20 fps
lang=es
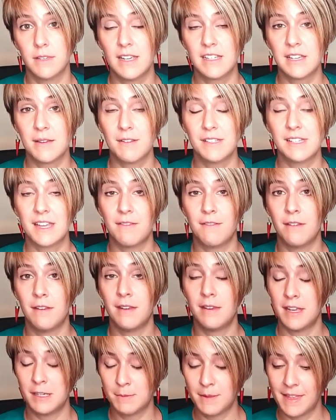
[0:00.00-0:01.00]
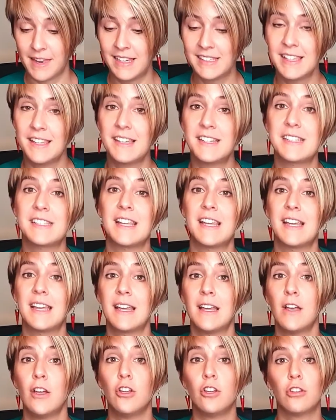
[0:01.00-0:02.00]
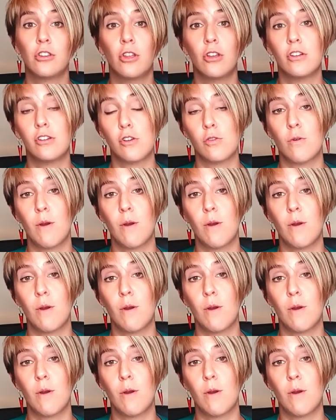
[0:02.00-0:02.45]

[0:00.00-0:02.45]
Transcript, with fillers: Ya sabes que en especialista 3D todos los